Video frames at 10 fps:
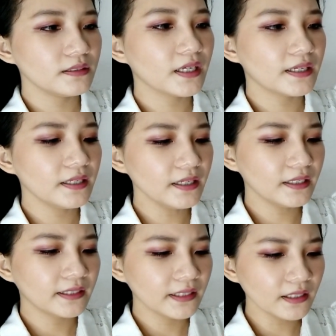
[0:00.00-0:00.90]

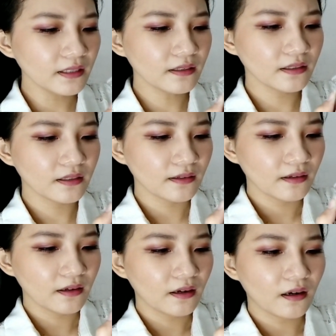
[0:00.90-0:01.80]
Jadi ini
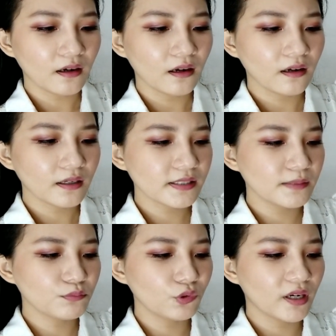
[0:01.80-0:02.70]

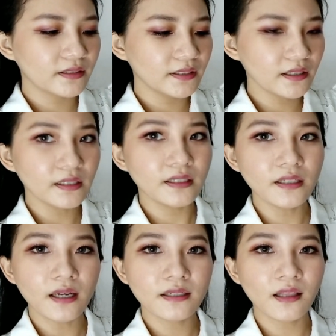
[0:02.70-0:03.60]
kesimpulannya
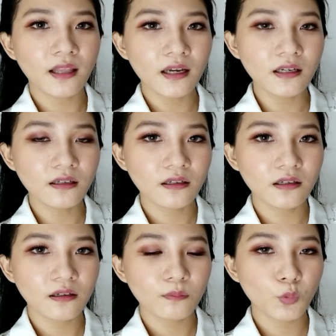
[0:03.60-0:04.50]
ini adalah
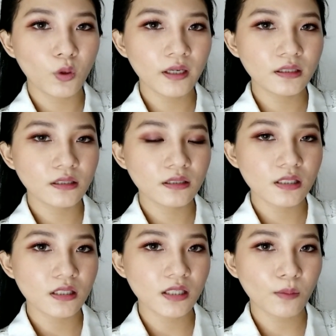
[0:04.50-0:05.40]
buat
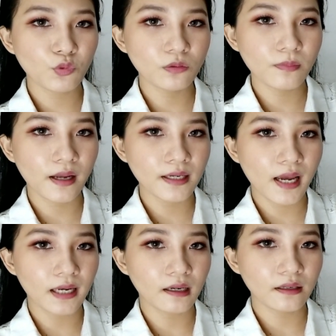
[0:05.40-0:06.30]
sabun
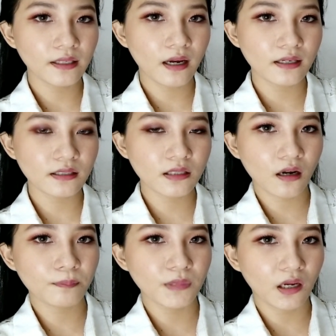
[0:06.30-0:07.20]
badan yang ada
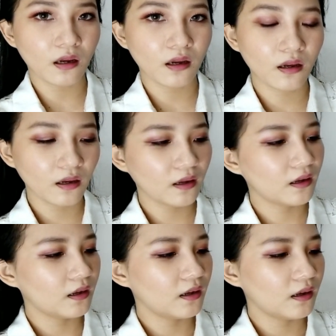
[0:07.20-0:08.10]
scrubnya.
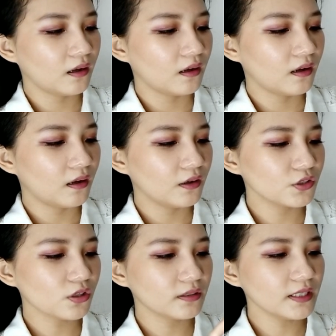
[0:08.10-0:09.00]

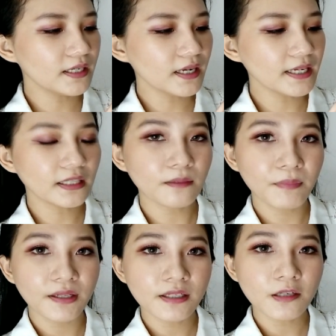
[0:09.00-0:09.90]
Soalnya dia
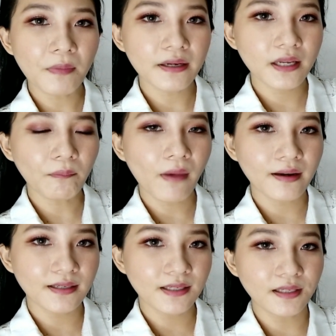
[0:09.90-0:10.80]
hitaminnya di bagian
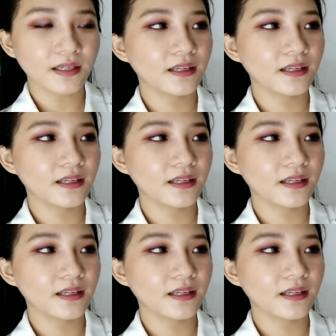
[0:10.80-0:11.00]
body.